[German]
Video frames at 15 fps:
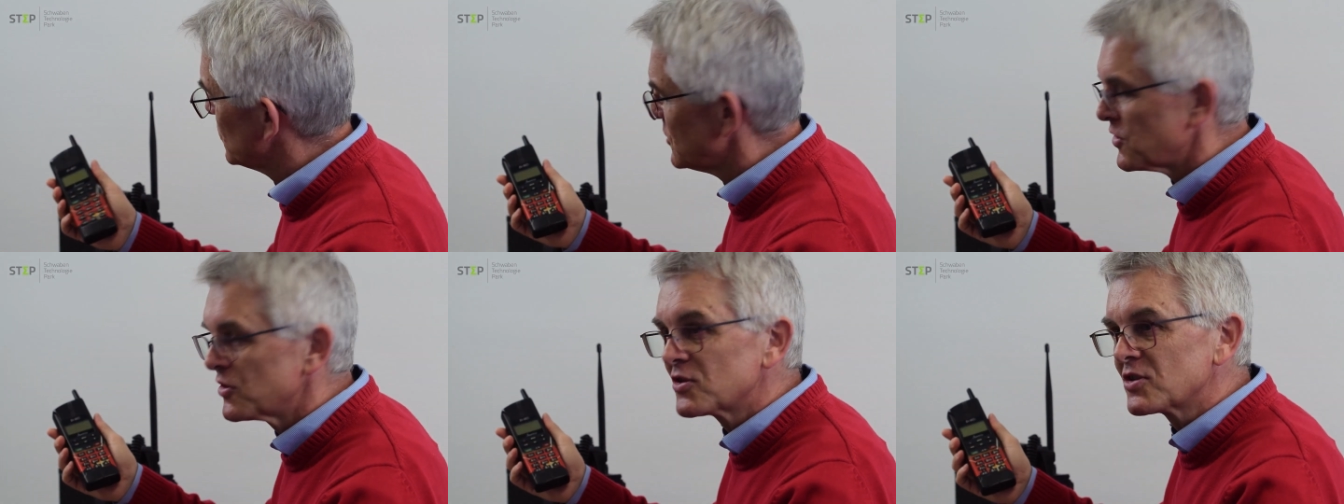
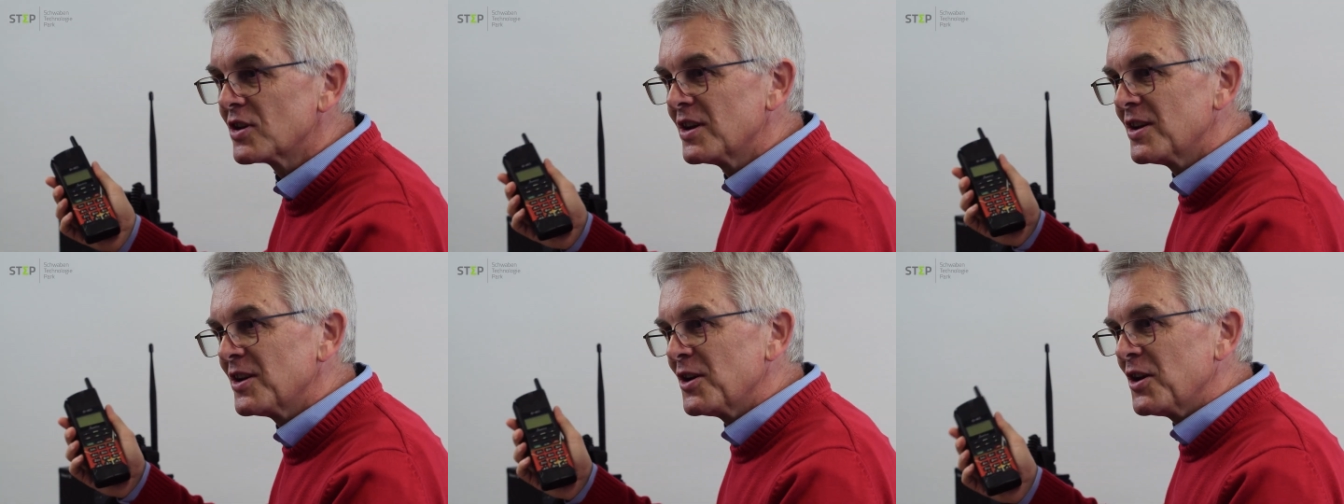Das ist
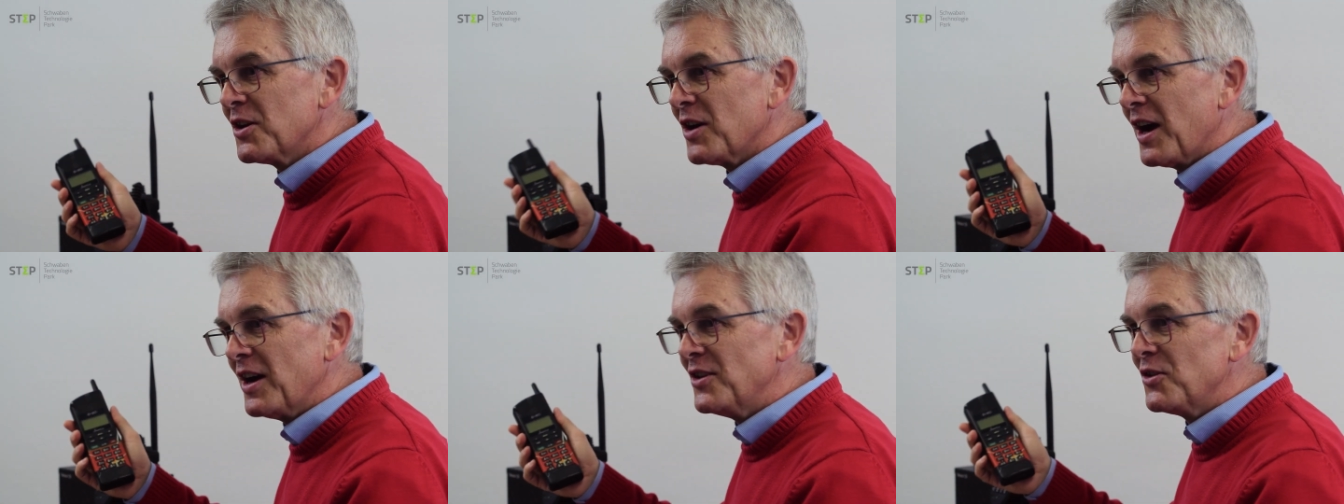
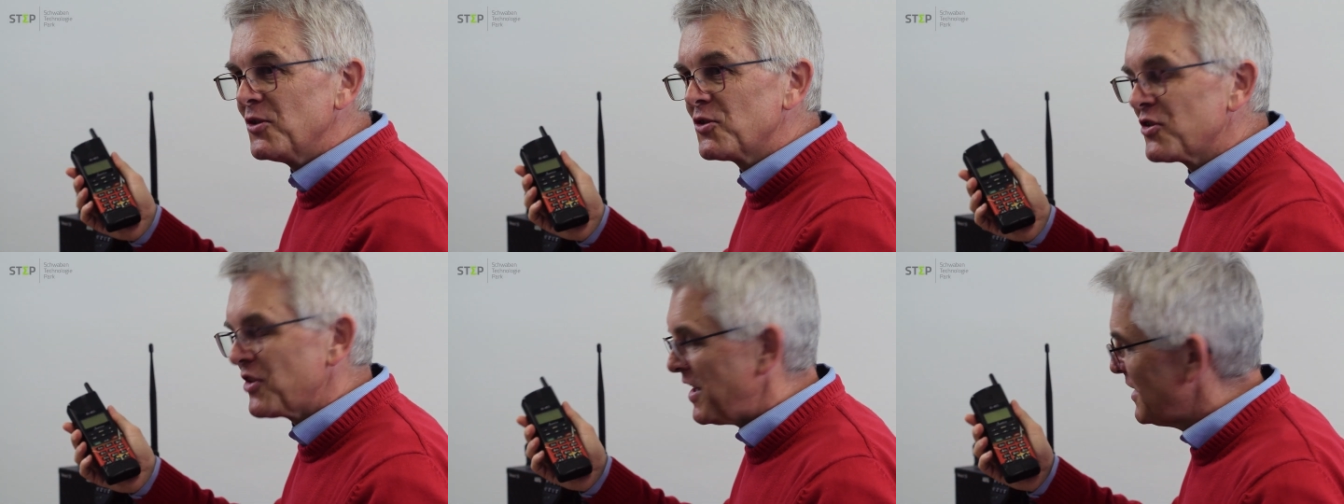ein
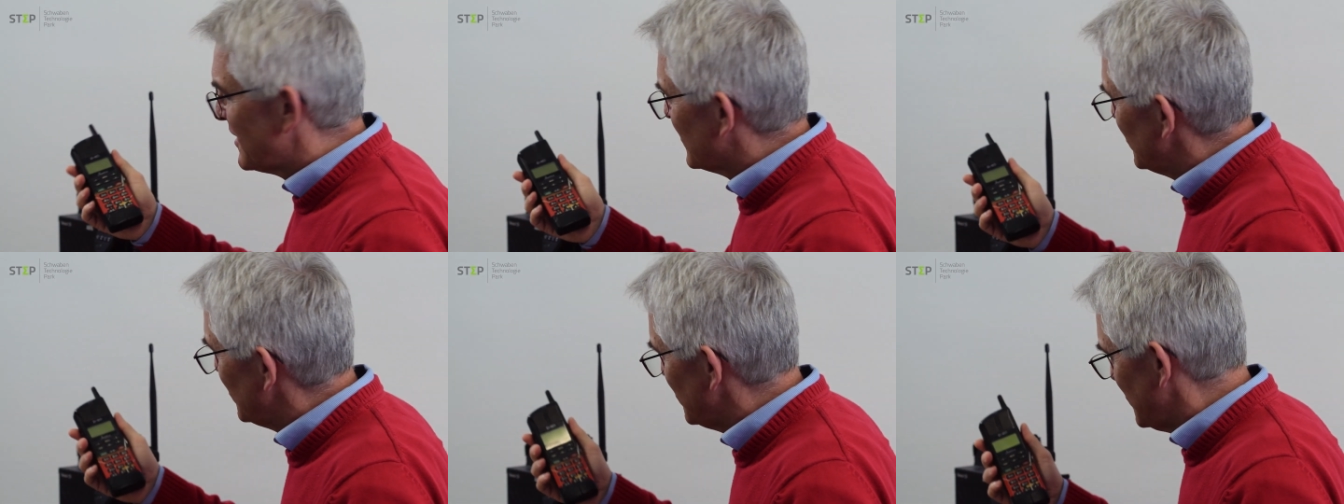
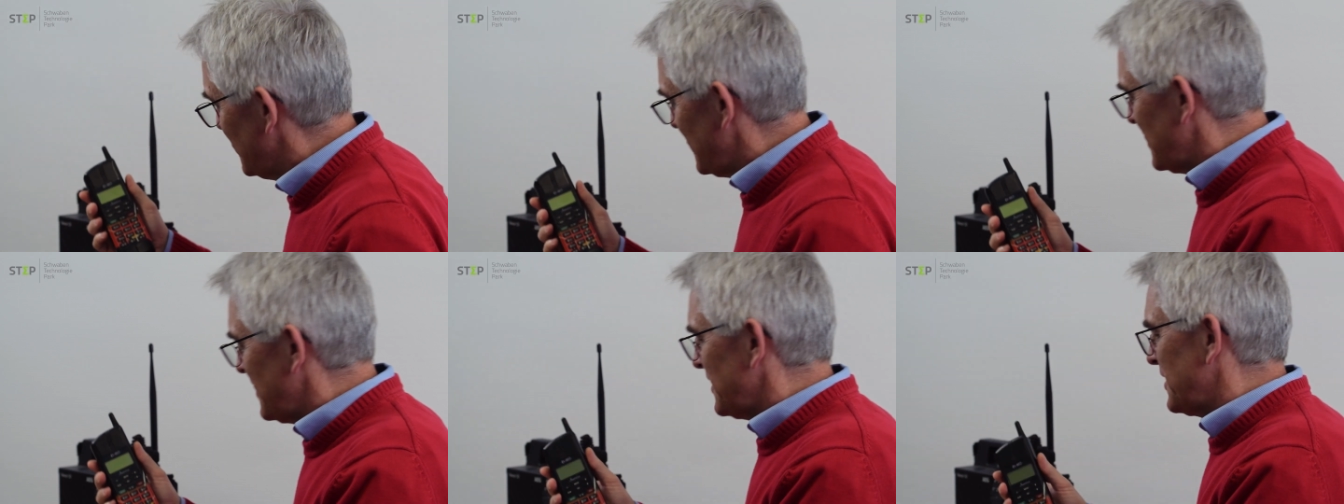Zehntel
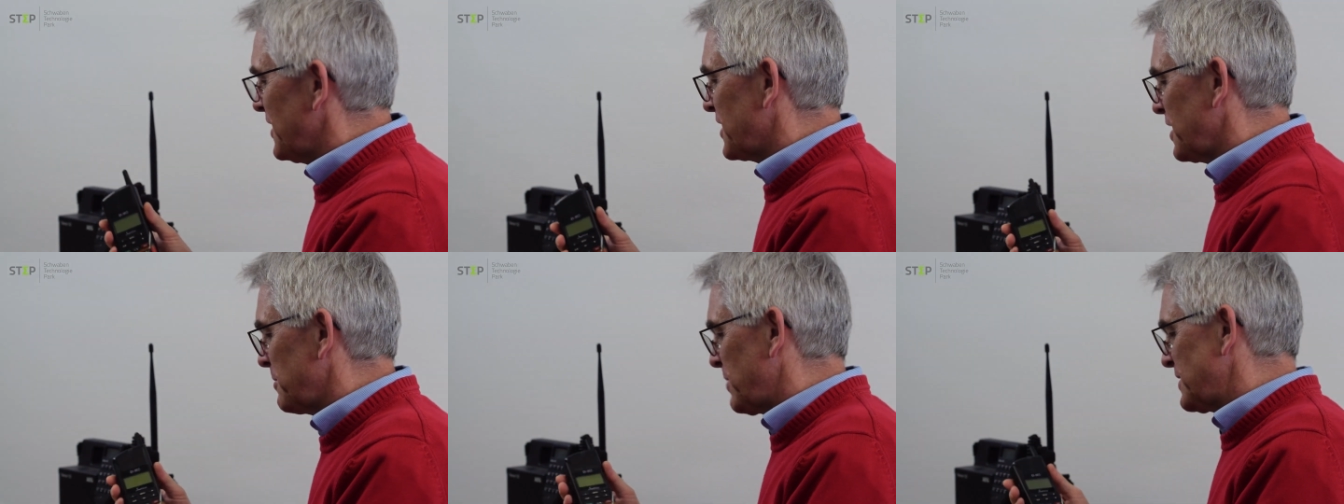der
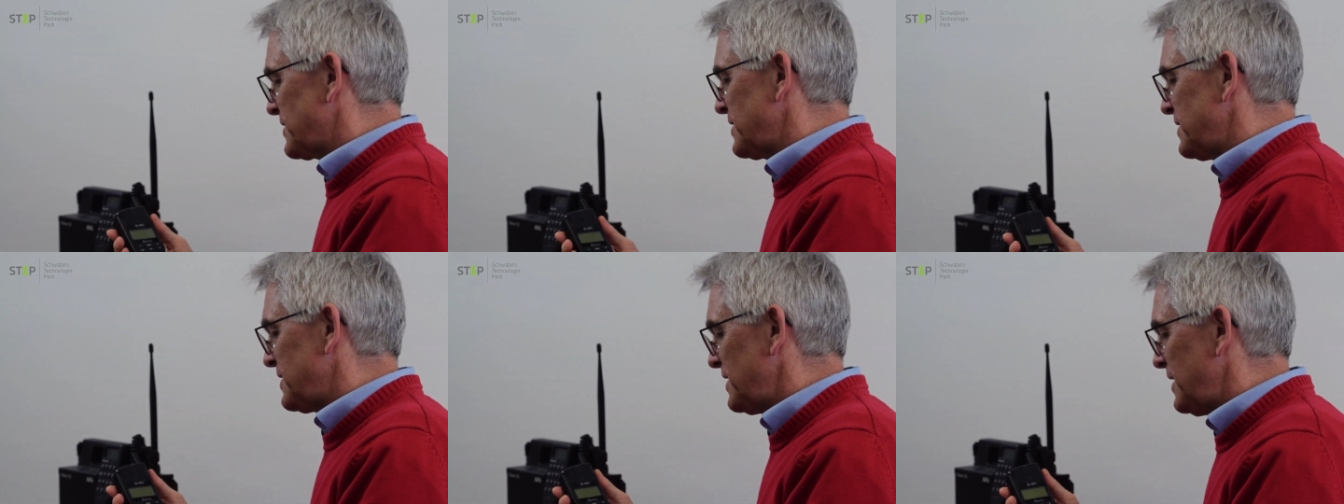
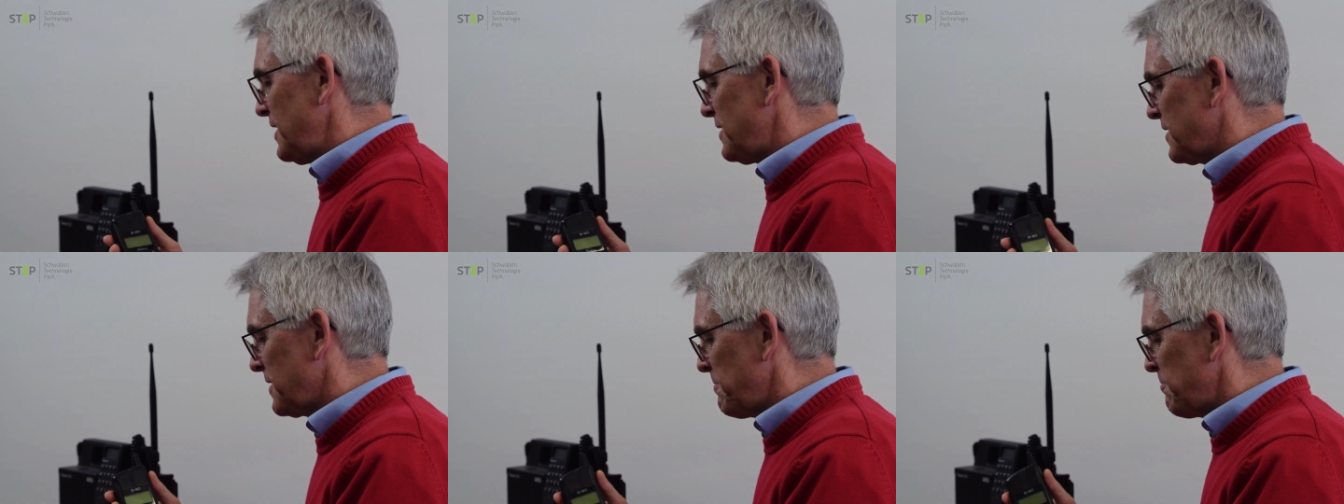Kapazität